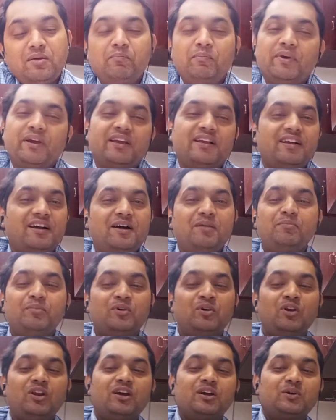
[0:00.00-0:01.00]
मैं काम
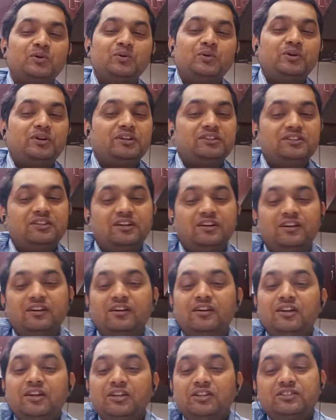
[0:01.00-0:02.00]
को लागो रहा था
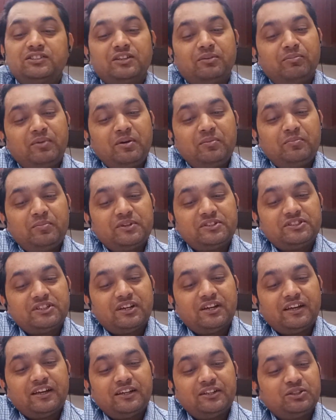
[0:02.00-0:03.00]
समय
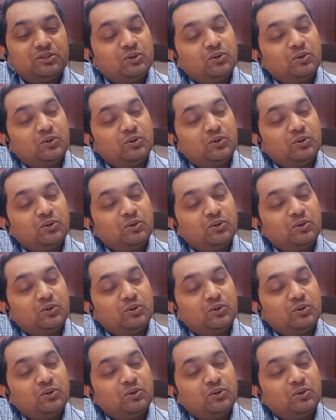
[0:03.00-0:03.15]
बचा है